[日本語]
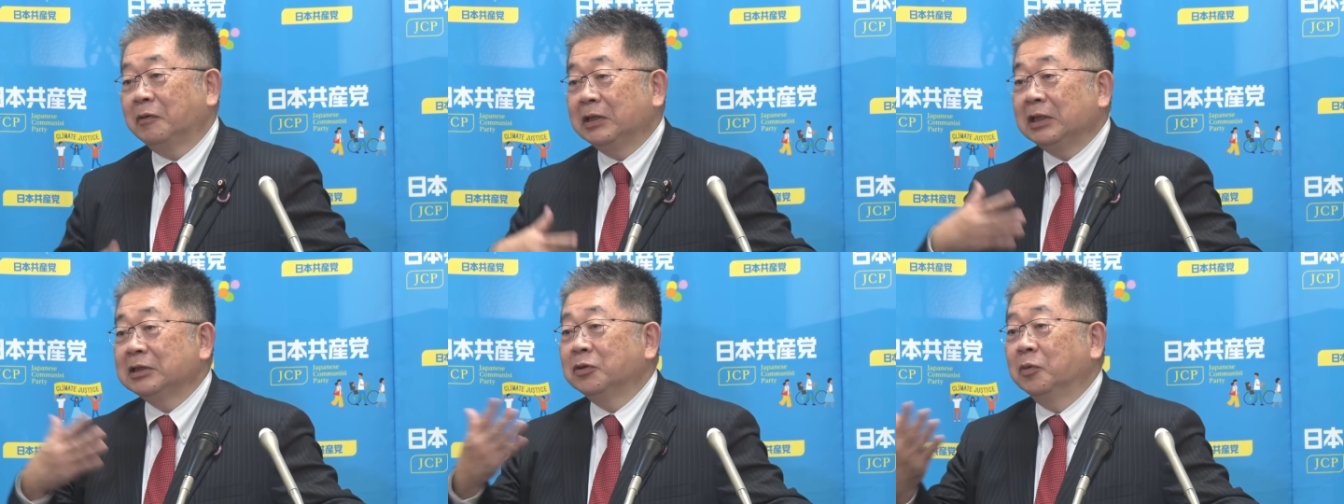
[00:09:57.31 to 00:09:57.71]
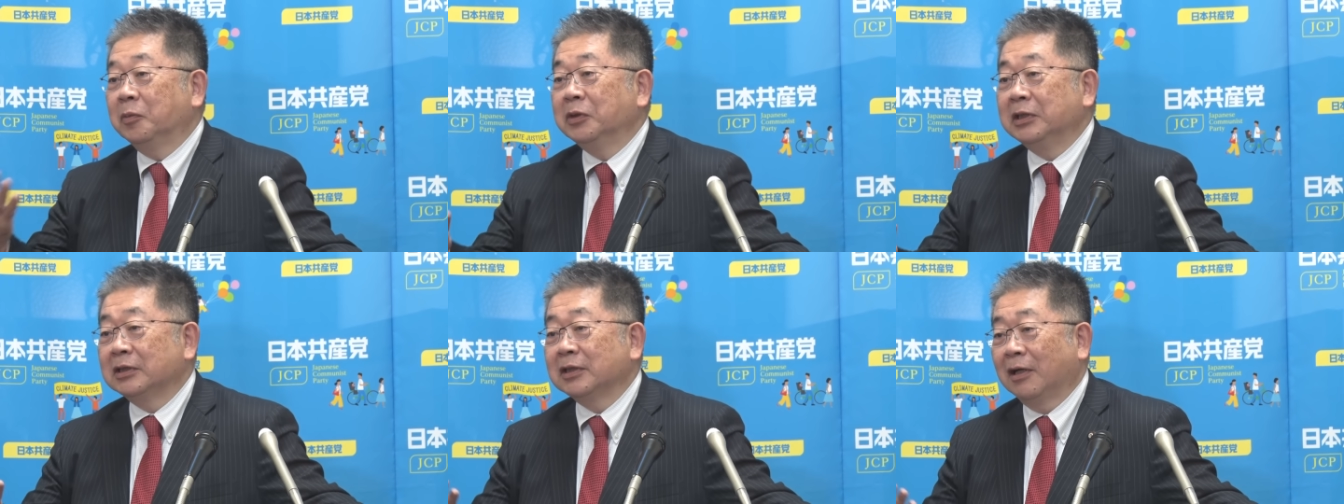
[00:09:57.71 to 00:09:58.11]
私の
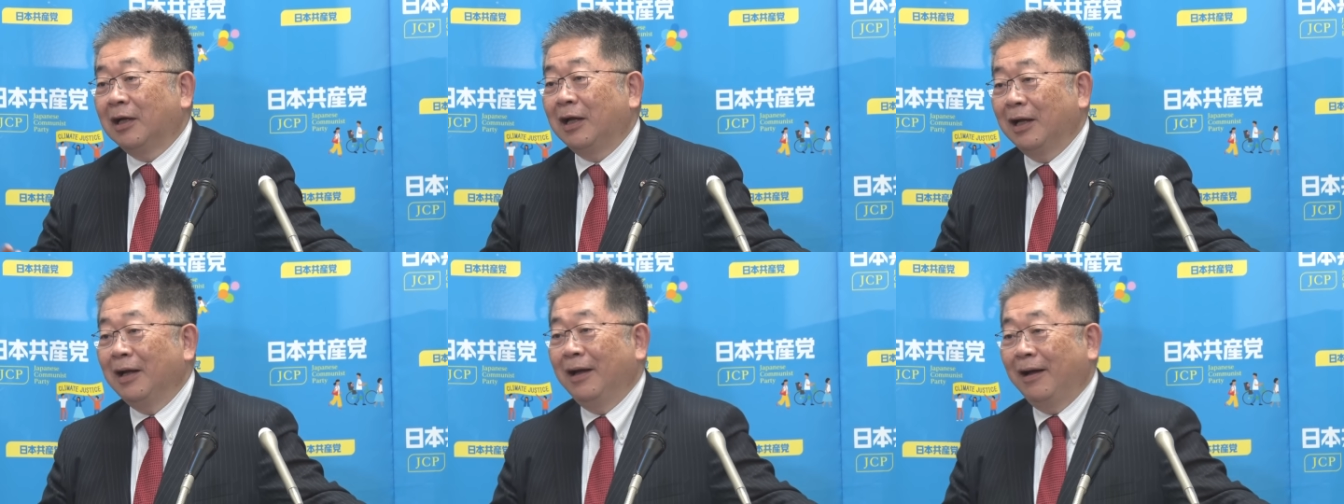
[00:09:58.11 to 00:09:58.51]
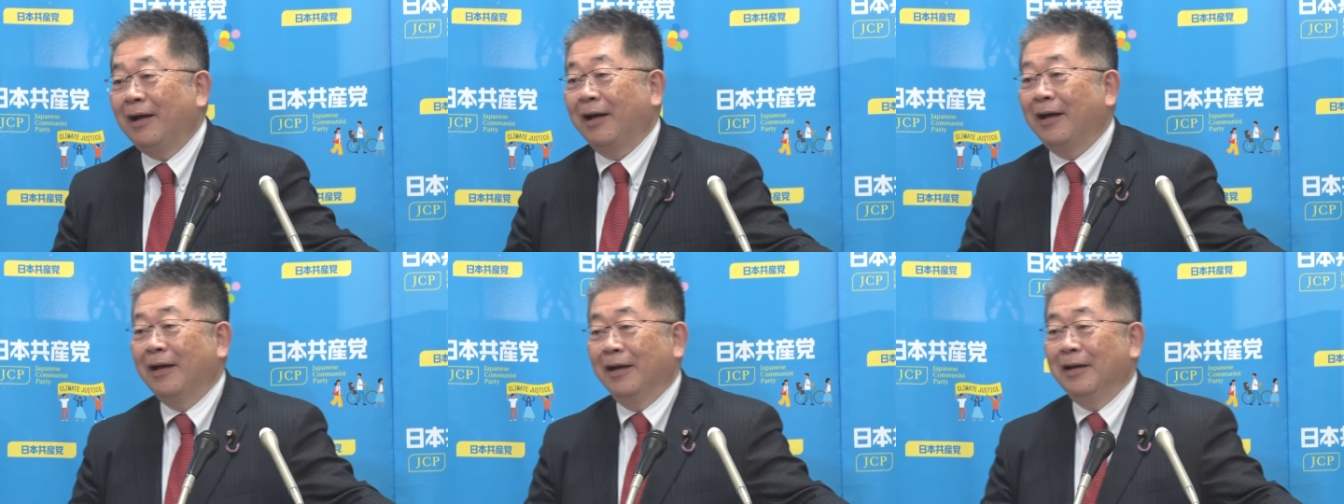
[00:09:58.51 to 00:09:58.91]
思いですか
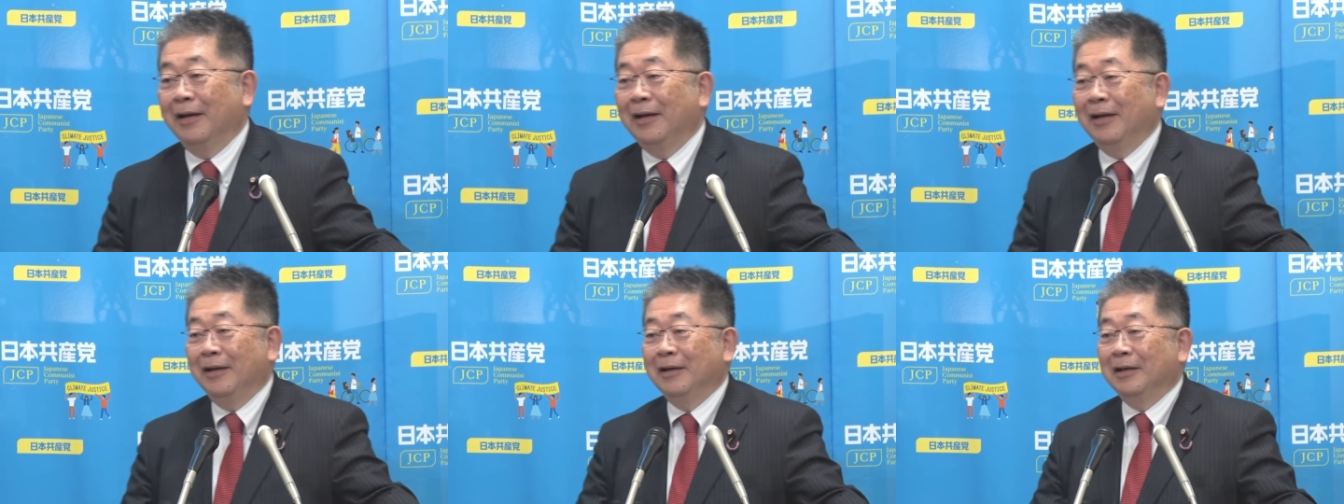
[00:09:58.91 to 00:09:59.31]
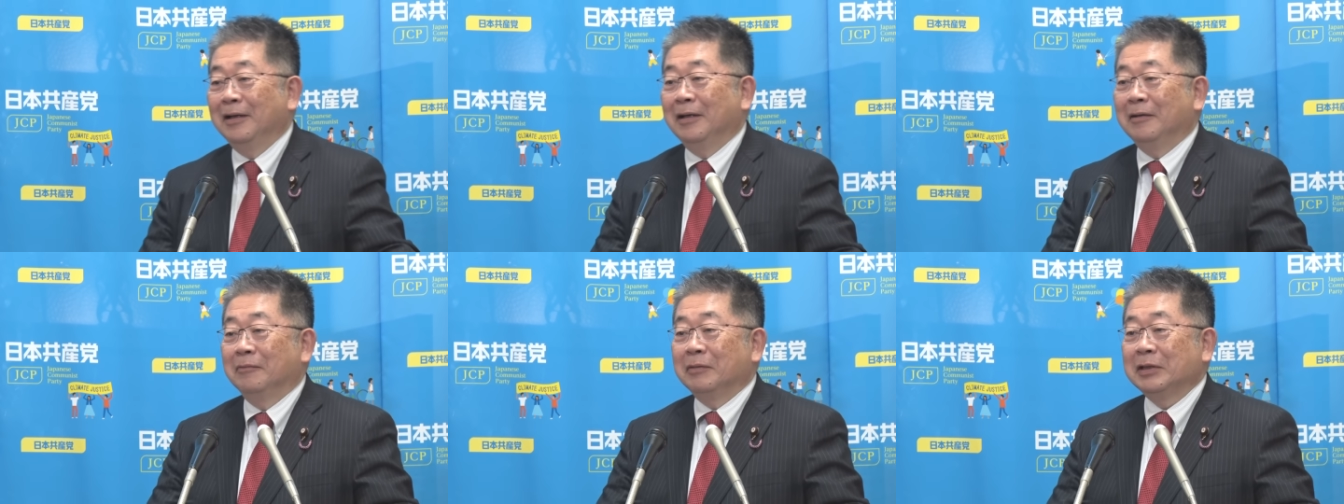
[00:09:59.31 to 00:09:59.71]
ら、はい、
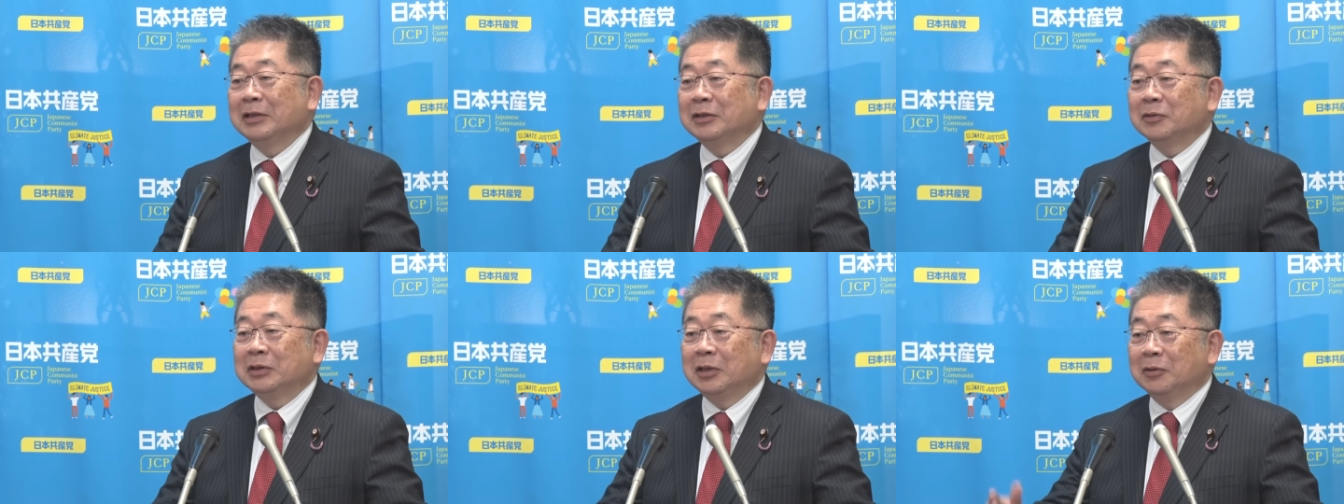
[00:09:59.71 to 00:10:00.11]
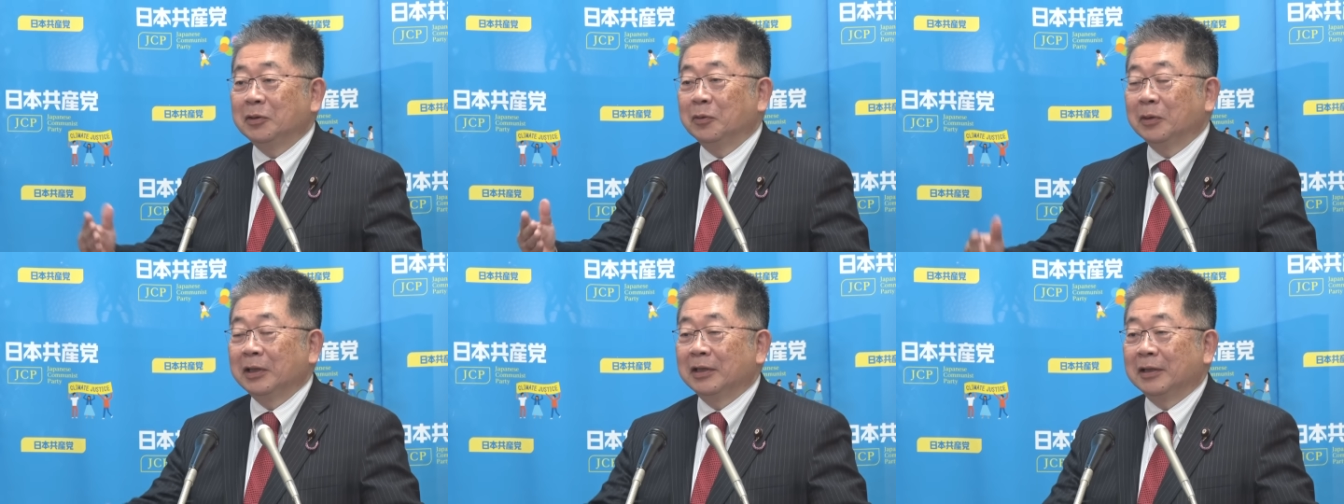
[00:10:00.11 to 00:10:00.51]
私としての
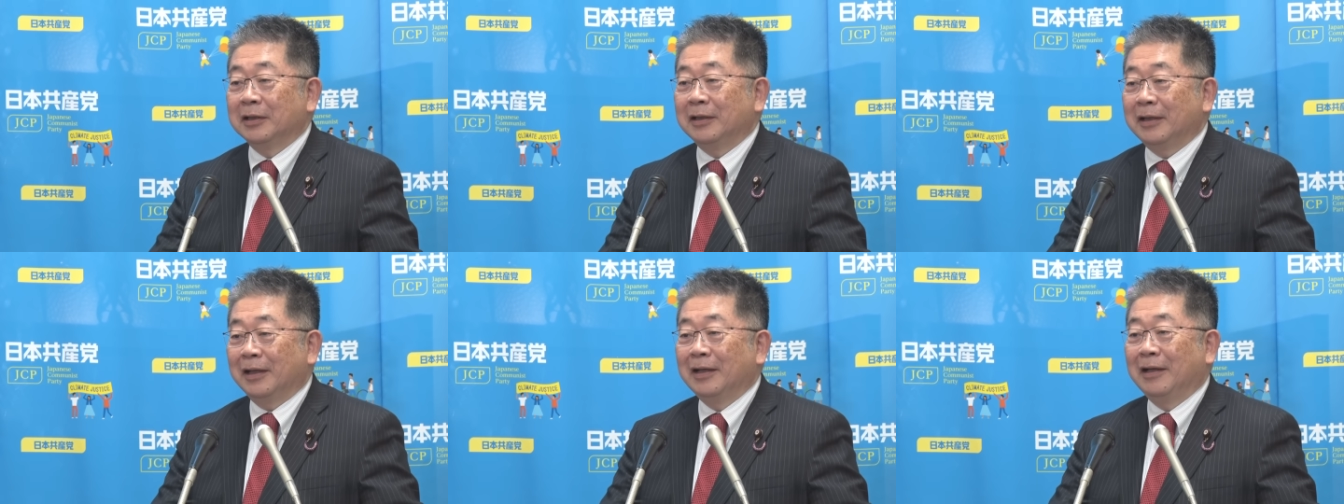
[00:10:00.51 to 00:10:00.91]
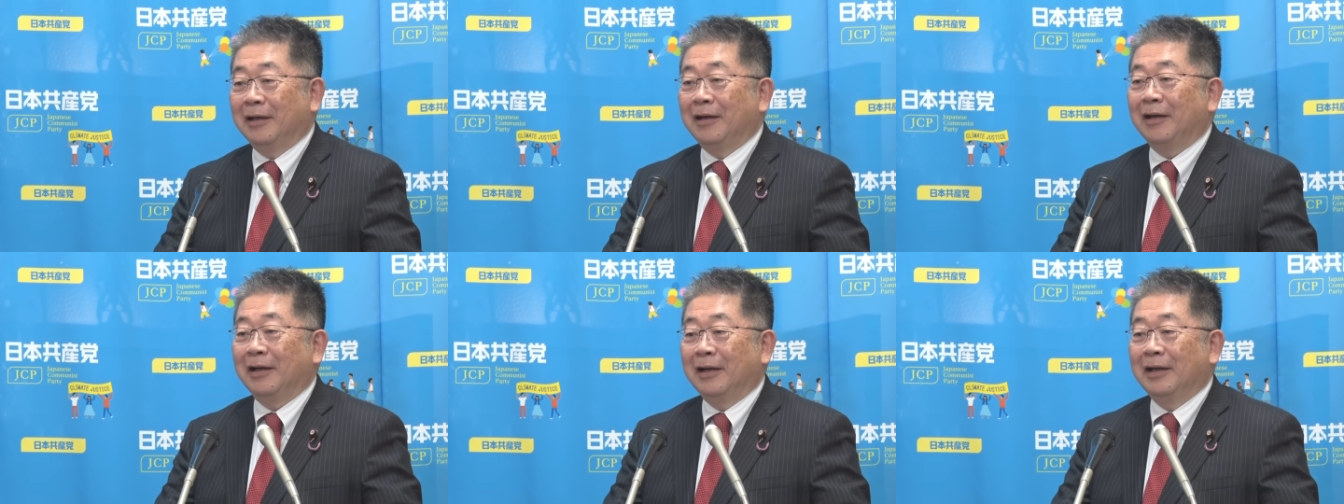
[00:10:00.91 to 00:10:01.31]
表現なんで。はい